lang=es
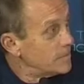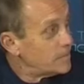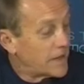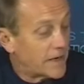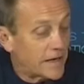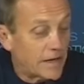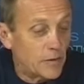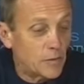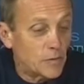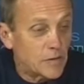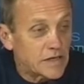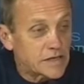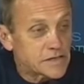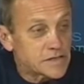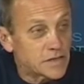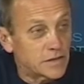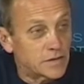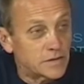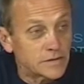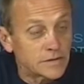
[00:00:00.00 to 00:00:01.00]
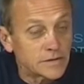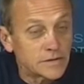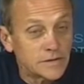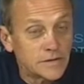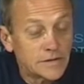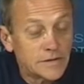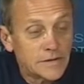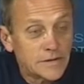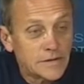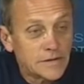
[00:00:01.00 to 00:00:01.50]
para educación.
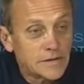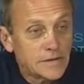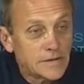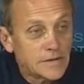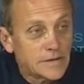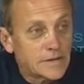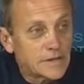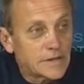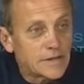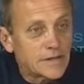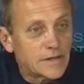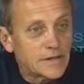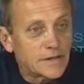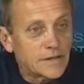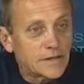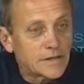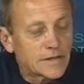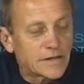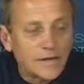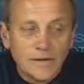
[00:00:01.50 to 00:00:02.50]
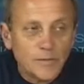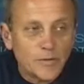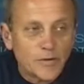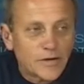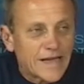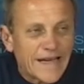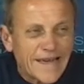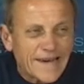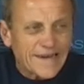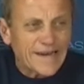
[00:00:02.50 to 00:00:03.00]
Eh, tenemos
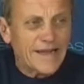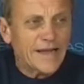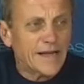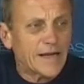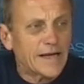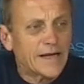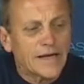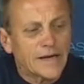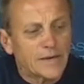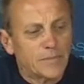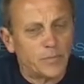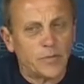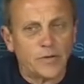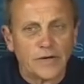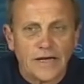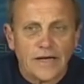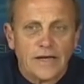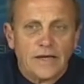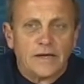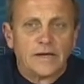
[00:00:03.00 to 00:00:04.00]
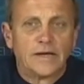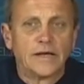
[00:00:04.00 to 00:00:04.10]
que arrancar por ahí.